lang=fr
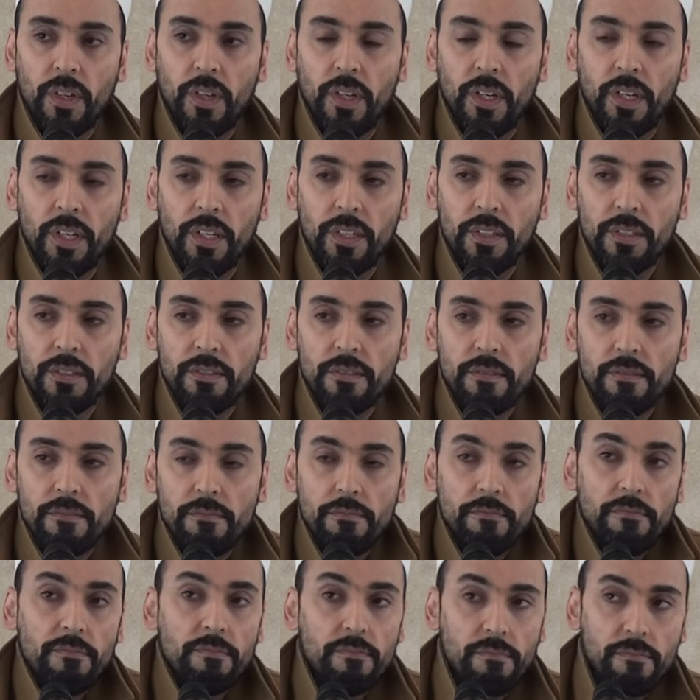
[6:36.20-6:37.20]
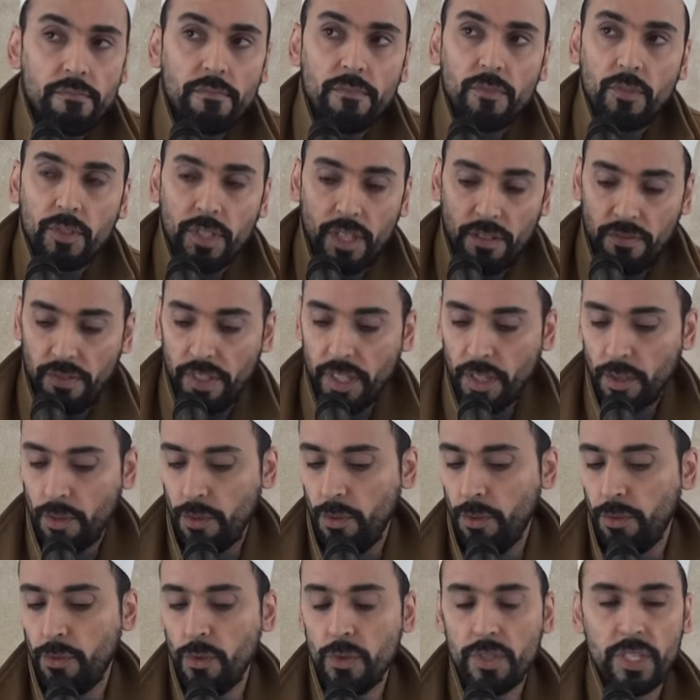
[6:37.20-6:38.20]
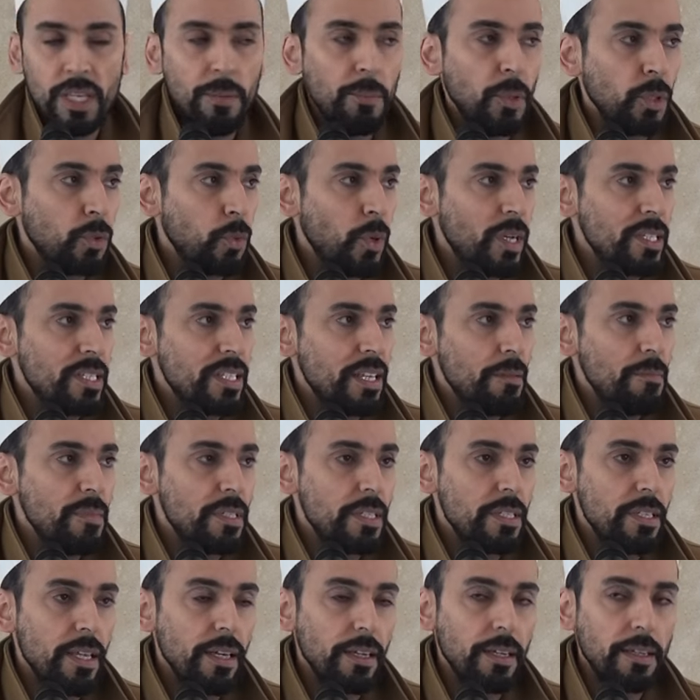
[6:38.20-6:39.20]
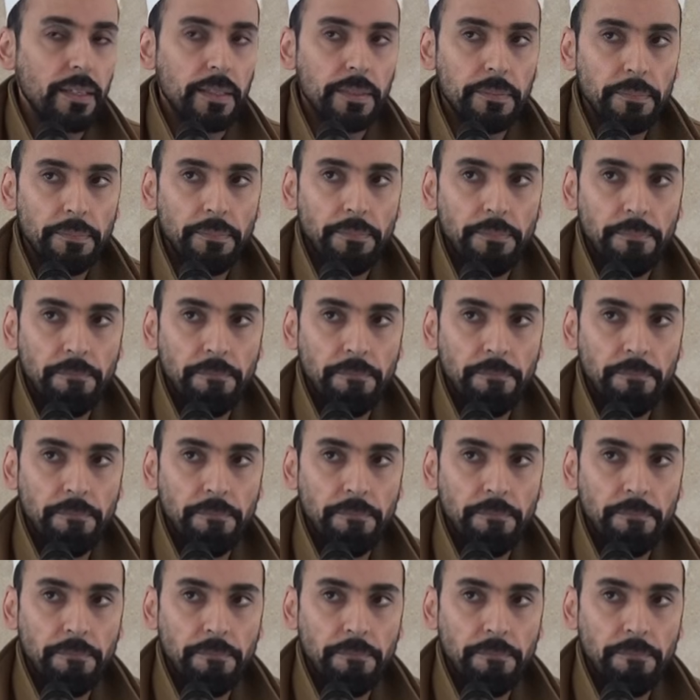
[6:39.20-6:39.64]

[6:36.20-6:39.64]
Euh, on savait qu'au deuxième au troisième siècle,